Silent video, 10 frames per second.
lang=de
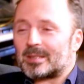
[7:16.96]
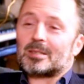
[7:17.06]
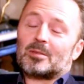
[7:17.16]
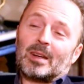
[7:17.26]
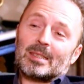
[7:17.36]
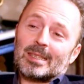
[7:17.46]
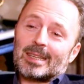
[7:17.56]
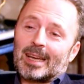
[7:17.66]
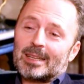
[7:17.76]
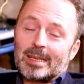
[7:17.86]
ich mache das auch
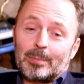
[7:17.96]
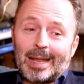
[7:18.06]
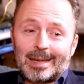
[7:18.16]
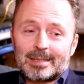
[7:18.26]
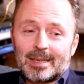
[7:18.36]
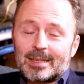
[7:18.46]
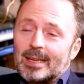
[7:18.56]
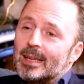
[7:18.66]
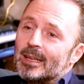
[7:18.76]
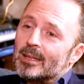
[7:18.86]
wahnsinnig gerne. Ich habe lange Zeit
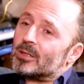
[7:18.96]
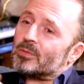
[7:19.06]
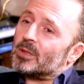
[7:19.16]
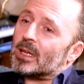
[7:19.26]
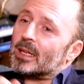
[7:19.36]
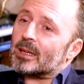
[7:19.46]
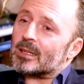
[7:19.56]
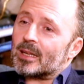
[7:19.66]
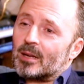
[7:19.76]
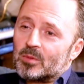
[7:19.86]
nicht so viel
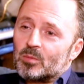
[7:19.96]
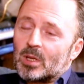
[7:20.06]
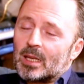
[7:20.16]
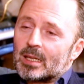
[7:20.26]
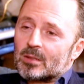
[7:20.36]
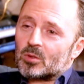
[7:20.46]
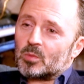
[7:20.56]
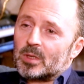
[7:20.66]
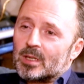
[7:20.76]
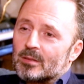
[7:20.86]
Gelegenheit gehabt, im Dialekt zu
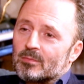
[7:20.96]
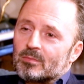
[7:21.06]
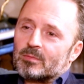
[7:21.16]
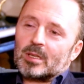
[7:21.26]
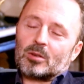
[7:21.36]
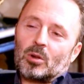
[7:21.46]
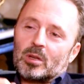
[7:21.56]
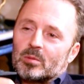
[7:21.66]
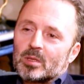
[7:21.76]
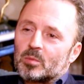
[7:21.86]
spielen. Wenn du
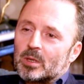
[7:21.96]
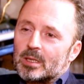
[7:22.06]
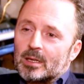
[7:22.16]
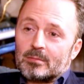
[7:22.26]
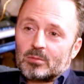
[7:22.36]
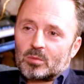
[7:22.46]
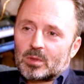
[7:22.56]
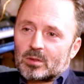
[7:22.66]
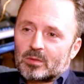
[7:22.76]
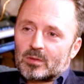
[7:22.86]
Kölner bist, Berliner,
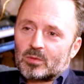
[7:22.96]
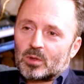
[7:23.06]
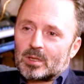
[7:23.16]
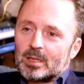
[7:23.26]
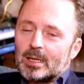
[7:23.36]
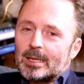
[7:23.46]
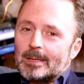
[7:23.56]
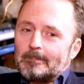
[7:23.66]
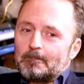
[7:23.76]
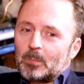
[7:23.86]
kommt das öfter vor. Ne?
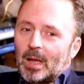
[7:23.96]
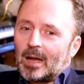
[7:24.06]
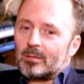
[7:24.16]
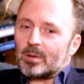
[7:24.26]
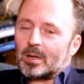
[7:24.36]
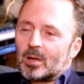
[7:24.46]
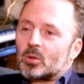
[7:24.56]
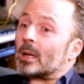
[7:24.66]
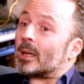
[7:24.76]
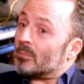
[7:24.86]

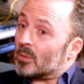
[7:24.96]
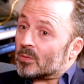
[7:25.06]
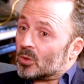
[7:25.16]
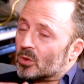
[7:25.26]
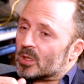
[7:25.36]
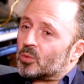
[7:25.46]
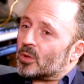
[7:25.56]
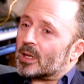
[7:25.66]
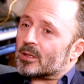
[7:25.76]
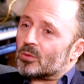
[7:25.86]
Aber dann kamen irgendwie doch die
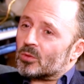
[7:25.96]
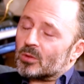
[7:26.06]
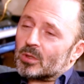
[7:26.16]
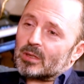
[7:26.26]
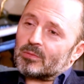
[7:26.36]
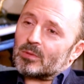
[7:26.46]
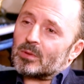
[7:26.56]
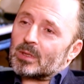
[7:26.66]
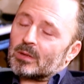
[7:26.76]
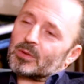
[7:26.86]
Projekte und
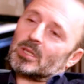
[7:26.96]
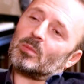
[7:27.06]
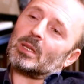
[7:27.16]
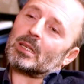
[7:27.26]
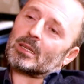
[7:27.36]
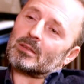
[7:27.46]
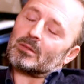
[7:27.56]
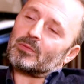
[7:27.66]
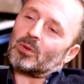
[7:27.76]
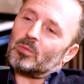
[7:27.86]
der, der Friedemann,
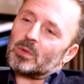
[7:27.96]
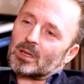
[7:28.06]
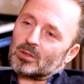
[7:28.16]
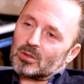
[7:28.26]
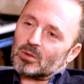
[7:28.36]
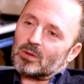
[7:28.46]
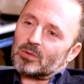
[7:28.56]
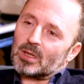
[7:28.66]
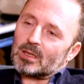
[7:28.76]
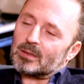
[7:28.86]
der Fromm, der
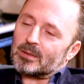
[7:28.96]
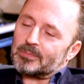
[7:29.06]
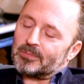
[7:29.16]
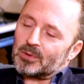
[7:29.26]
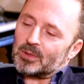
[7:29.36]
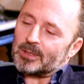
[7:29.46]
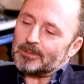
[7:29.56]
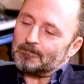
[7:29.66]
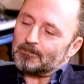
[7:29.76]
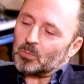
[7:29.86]
Regisseur von, äh, von,
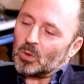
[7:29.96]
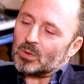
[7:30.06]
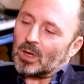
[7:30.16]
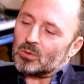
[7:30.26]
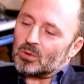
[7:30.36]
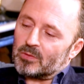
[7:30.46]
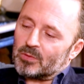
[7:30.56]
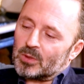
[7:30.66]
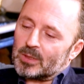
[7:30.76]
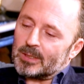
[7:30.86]
ähm, und Autor
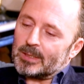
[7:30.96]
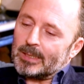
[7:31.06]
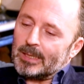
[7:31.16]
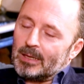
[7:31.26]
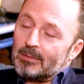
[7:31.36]
von äh,